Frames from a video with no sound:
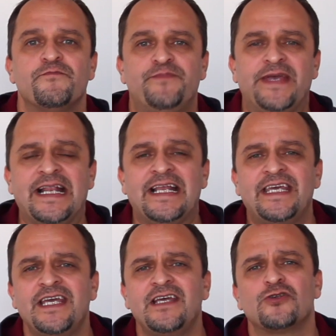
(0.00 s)

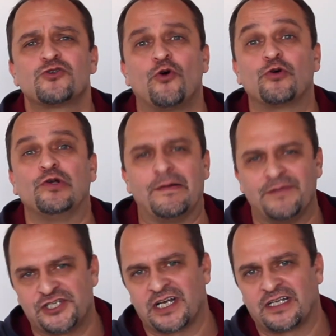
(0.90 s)
bilgi
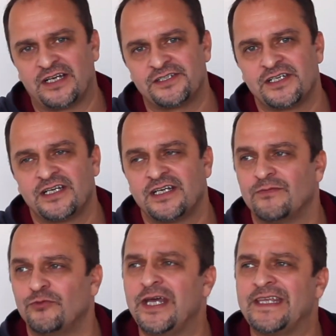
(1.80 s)
sorgulamayacaklar.
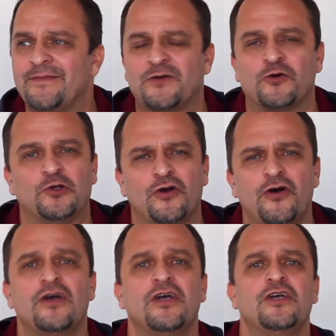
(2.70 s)
Bu ne demek oluyor?